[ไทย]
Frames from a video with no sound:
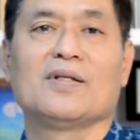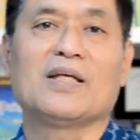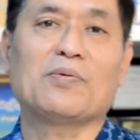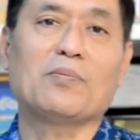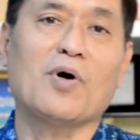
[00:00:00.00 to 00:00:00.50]

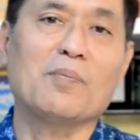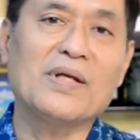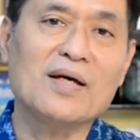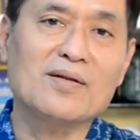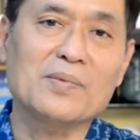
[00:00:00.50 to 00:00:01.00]
ที่ผมบอกไม่
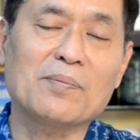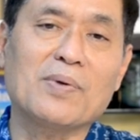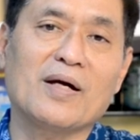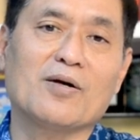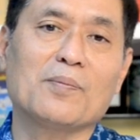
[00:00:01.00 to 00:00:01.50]
แน่เสมอไป
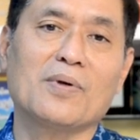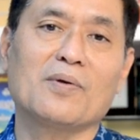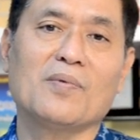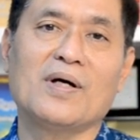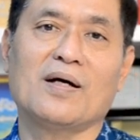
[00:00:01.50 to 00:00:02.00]
ก็เพราะ
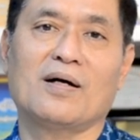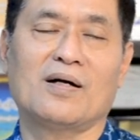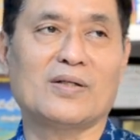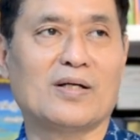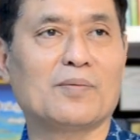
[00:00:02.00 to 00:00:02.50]
ว่าเอา
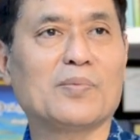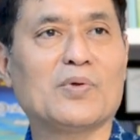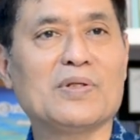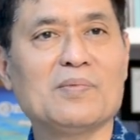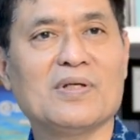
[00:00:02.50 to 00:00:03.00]
อย่างลำโพง
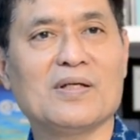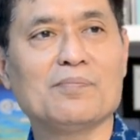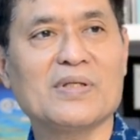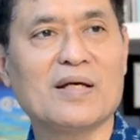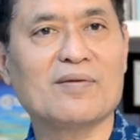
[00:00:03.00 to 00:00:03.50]
ที่มีอิม
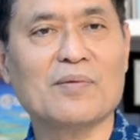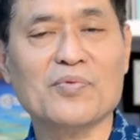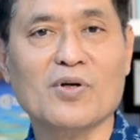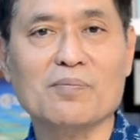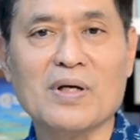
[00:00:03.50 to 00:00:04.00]
พิดันซับ
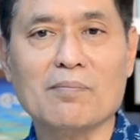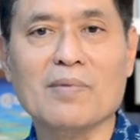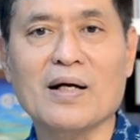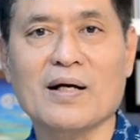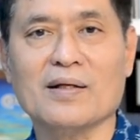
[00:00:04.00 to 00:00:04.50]
ซ้อน
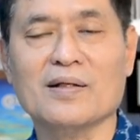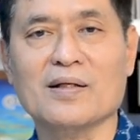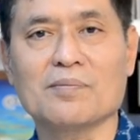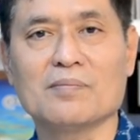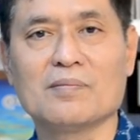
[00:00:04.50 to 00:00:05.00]
มาก ๆ นะค
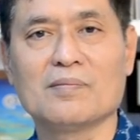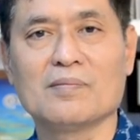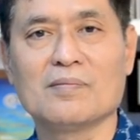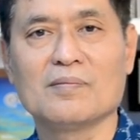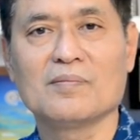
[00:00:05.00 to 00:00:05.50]
รับ
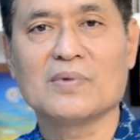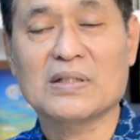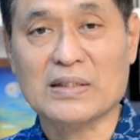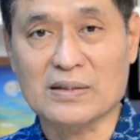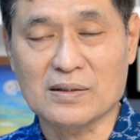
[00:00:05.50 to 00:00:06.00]

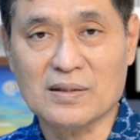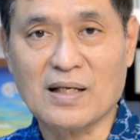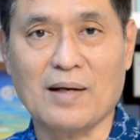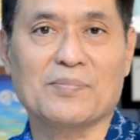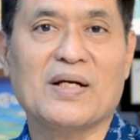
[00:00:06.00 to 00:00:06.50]
หรือ
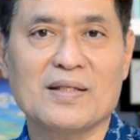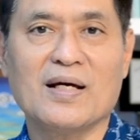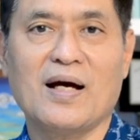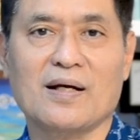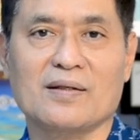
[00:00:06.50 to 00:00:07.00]
ขับ
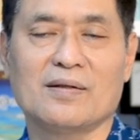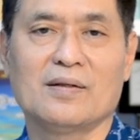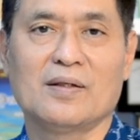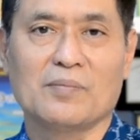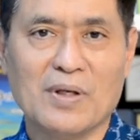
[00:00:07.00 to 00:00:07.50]
ยาก ๆเนี่ย
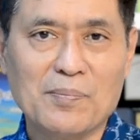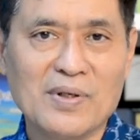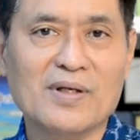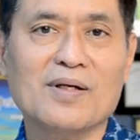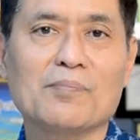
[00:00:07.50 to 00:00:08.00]
เผล
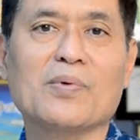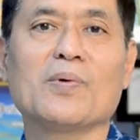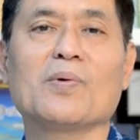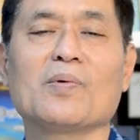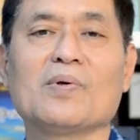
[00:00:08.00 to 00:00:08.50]
อๆลำโพ
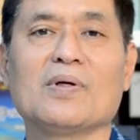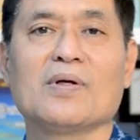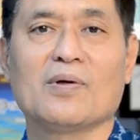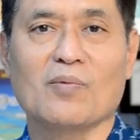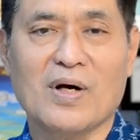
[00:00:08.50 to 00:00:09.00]
ง
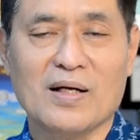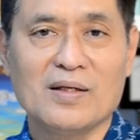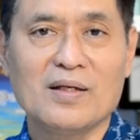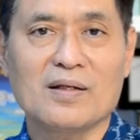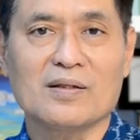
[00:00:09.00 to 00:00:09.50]
วาง
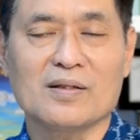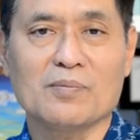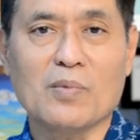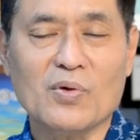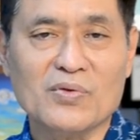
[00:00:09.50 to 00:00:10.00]
หิ่งหรือ
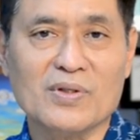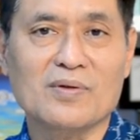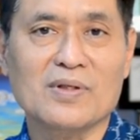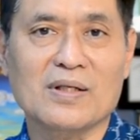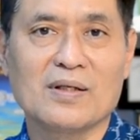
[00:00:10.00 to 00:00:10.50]
บุ๊กเชล
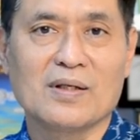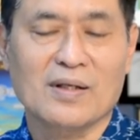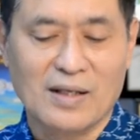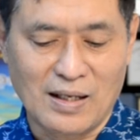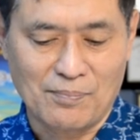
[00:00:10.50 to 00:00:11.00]
เนี่ย
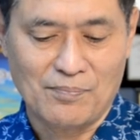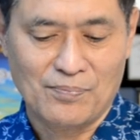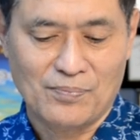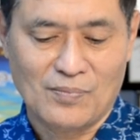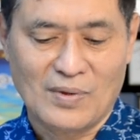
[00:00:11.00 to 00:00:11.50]
กับ
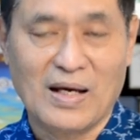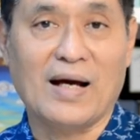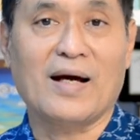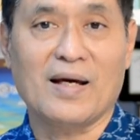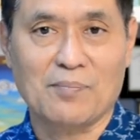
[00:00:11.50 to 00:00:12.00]
หา
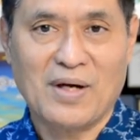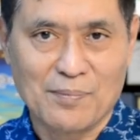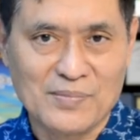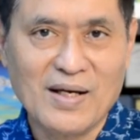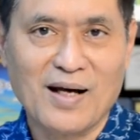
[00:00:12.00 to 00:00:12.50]
แอมขั
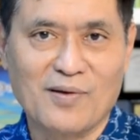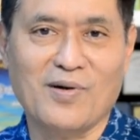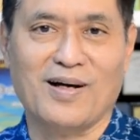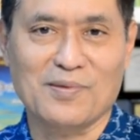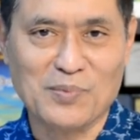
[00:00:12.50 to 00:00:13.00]
บยากก
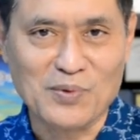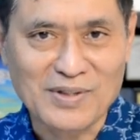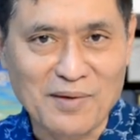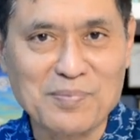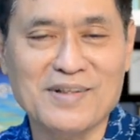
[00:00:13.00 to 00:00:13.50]
ว่าลำโพง
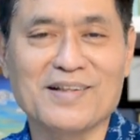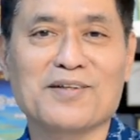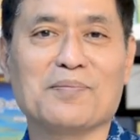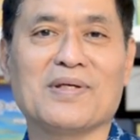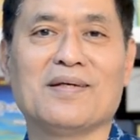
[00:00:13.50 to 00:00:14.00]
ทั้งพื้น
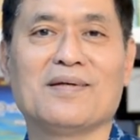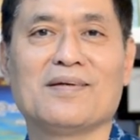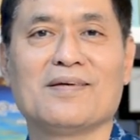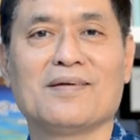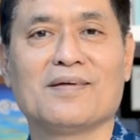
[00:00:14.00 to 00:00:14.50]
ก็มี
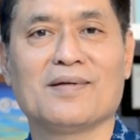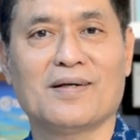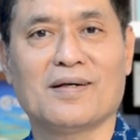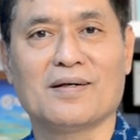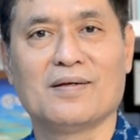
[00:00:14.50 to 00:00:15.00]
นะ
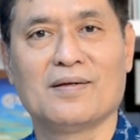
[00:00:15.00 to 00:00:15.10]
ฮะ